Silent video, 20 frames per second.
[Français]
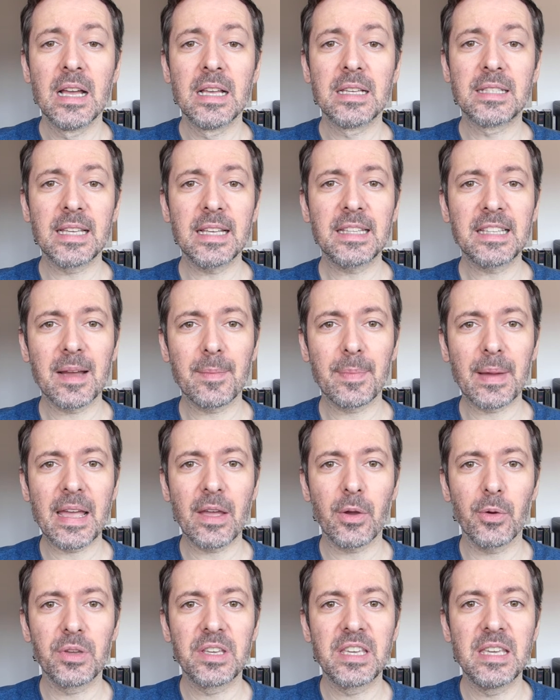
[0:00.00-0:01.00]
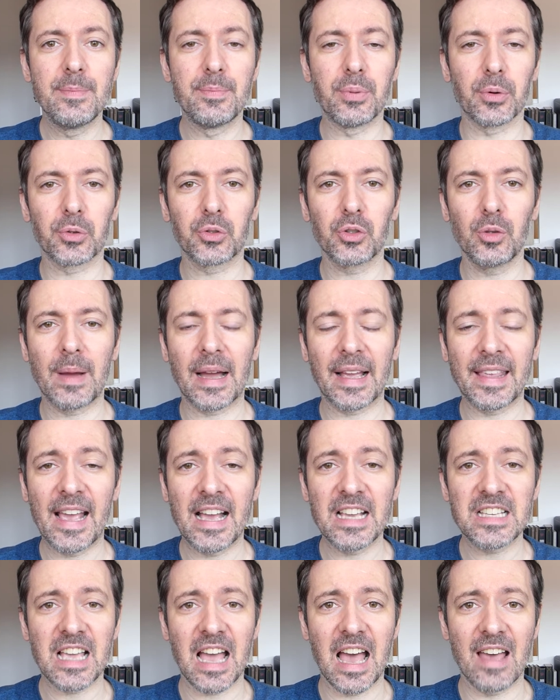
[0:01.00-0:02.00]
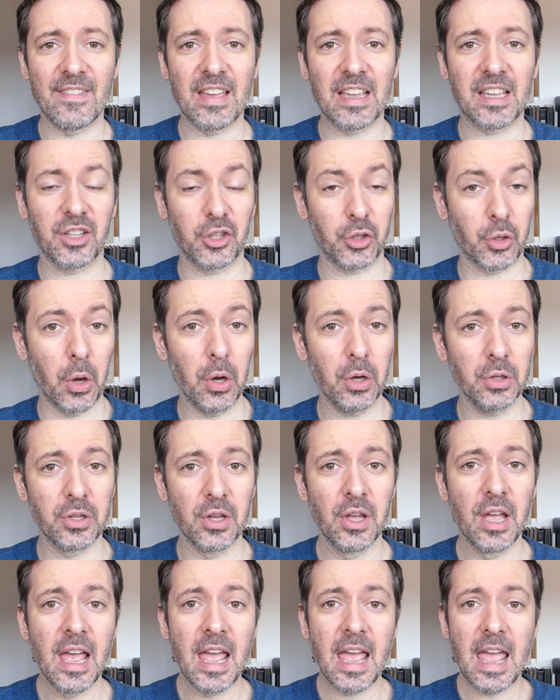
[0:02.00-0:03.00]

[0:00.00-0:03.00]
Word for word: c'est un prérequis pour son mariage avec Thorne,